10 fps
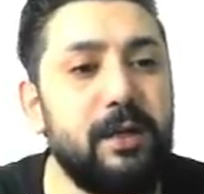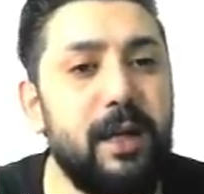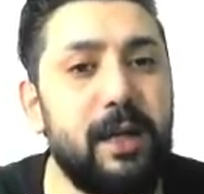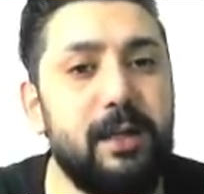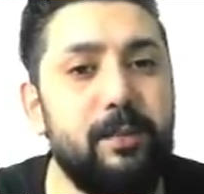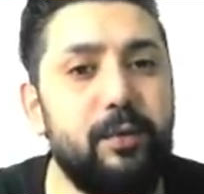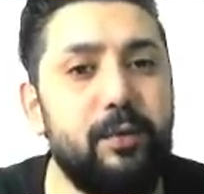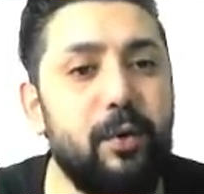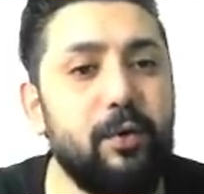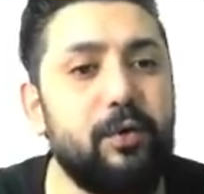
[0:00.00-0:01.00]
Yani
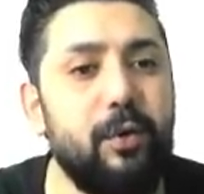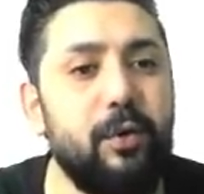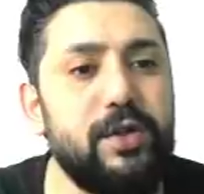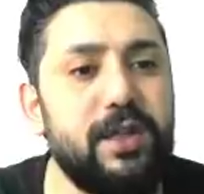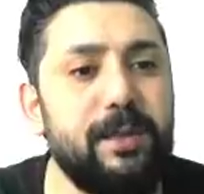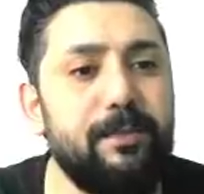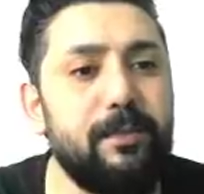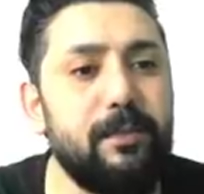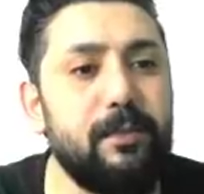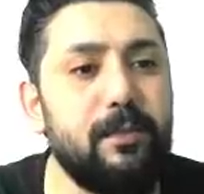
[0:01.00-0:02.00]
bu ontoloji
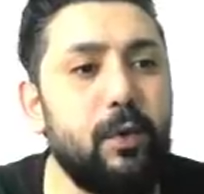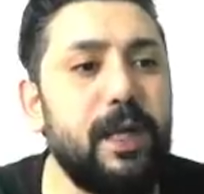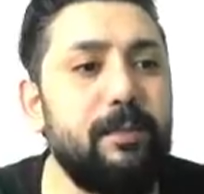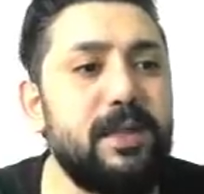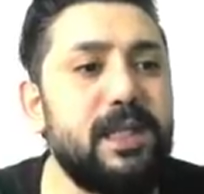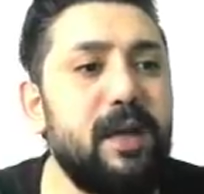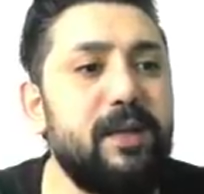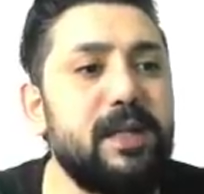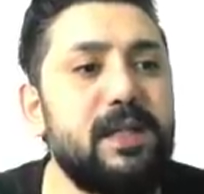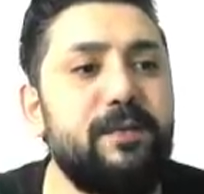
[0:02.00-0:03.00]
önemli
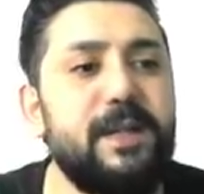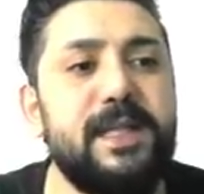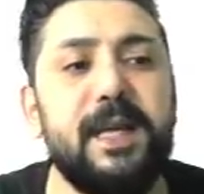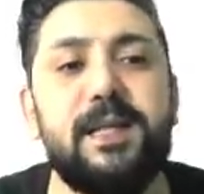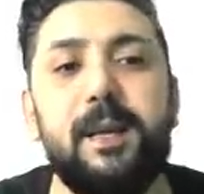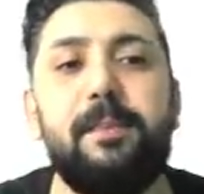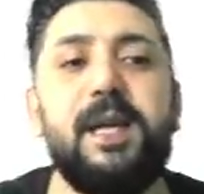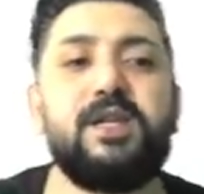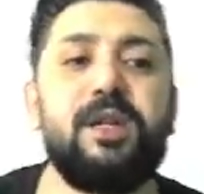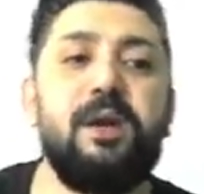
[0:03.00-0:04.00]
seviye
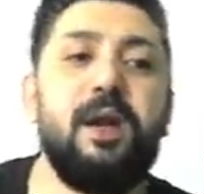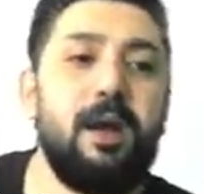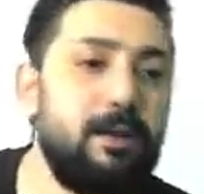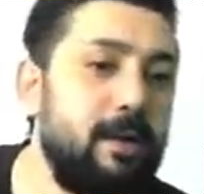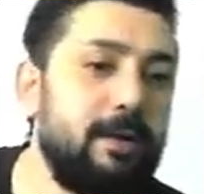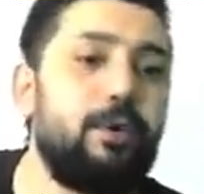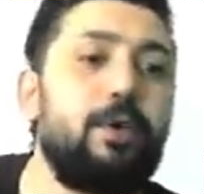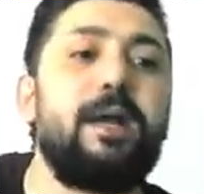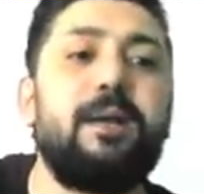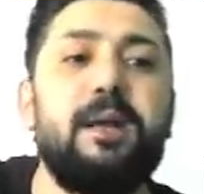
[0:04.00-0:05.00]
0.85.
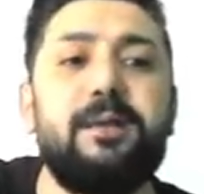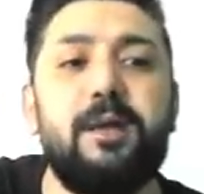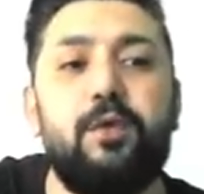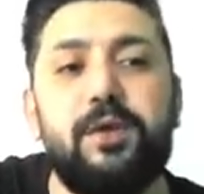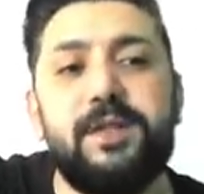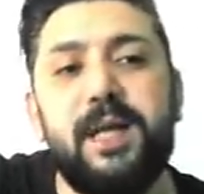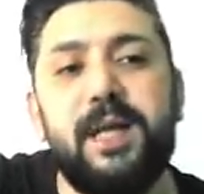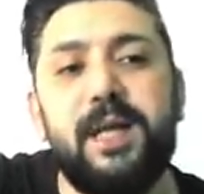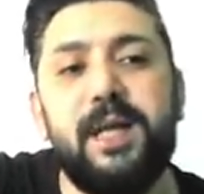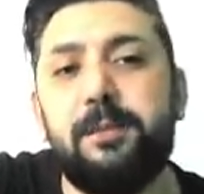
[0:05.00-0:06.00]
Oranın altına 4 saat
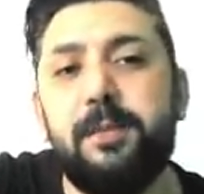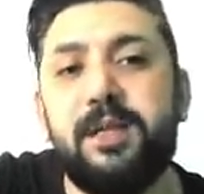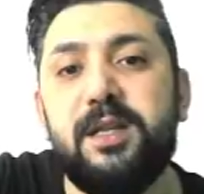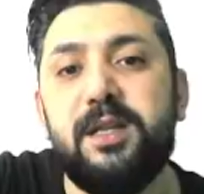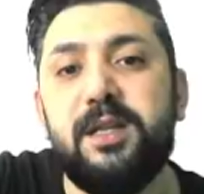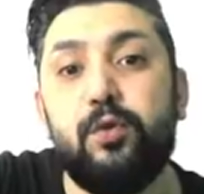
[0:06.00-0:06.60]
kapatmadıkça sorun